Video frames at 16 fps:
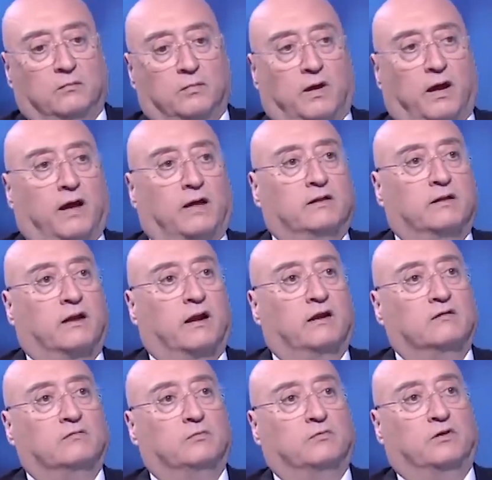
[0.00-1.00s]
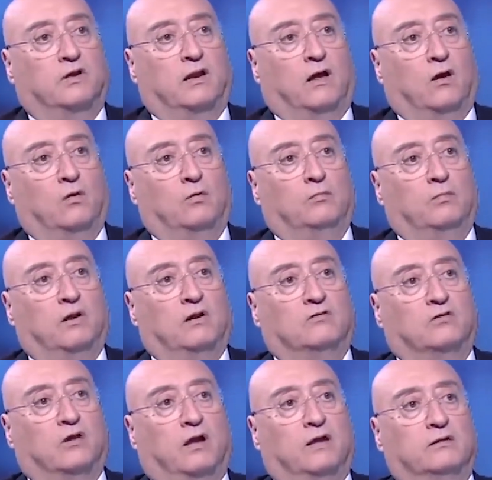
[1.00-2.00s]
بعهد الرئيس ميشيل عون
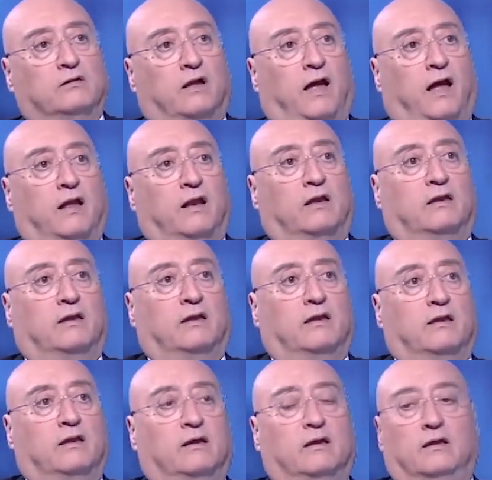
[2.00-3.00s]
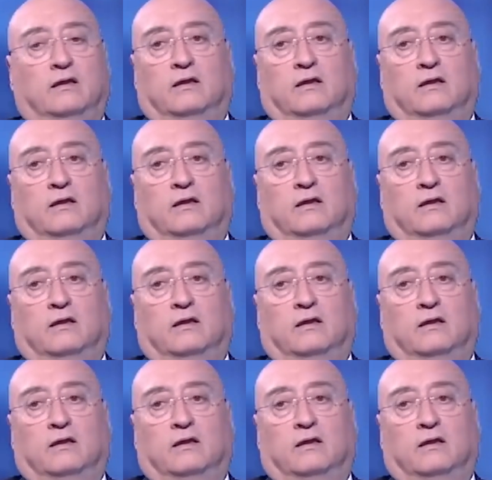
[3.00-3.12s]
بل شهدنا حركه